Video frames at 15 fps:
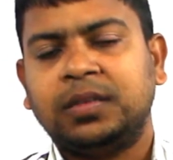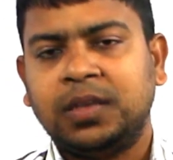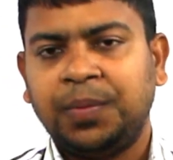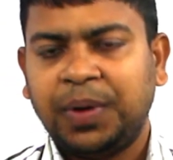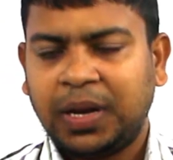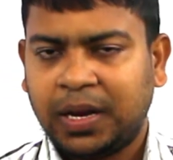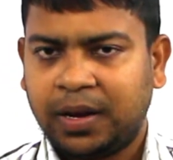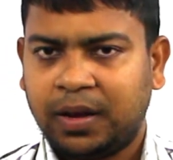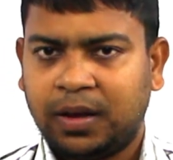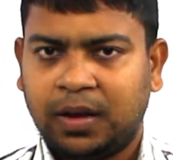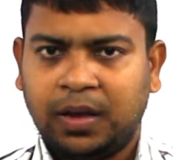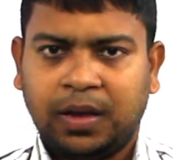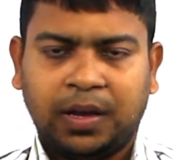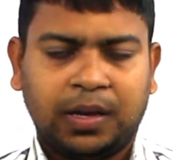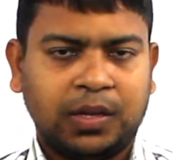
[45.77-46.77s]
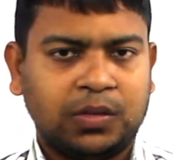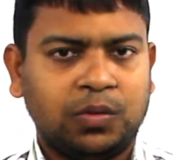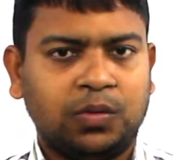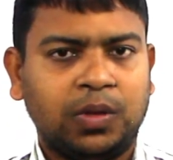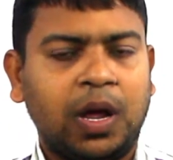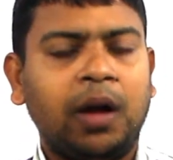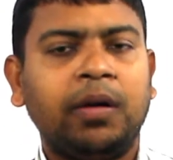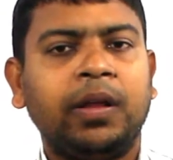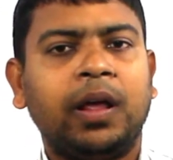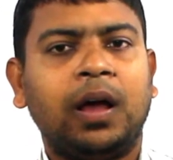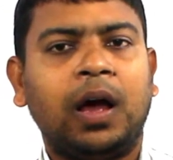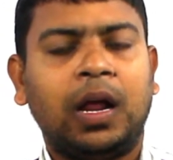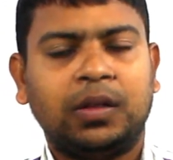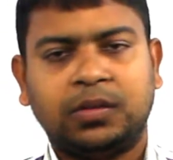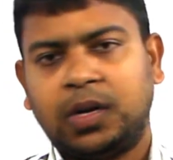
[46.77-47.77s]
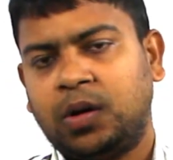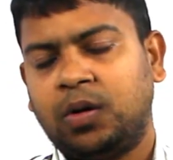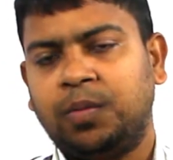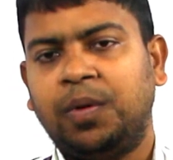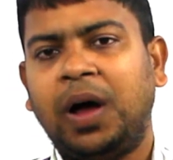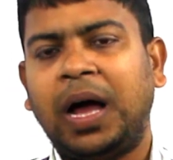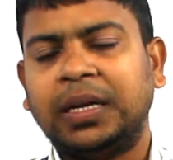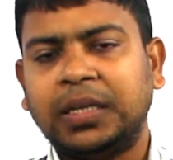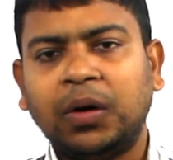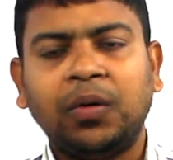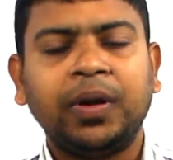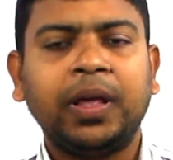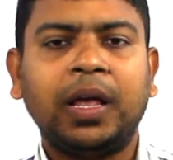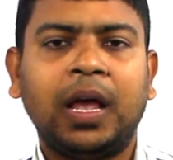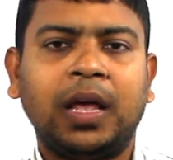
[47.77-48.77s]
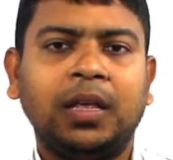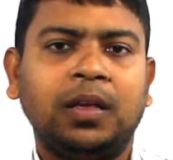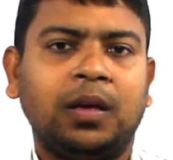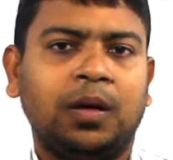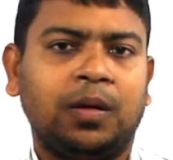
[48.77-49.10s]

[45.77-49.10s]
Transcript: সিমিলির কিছু উদাহরণ নিয়ে আলোচনা করব আশা করি এই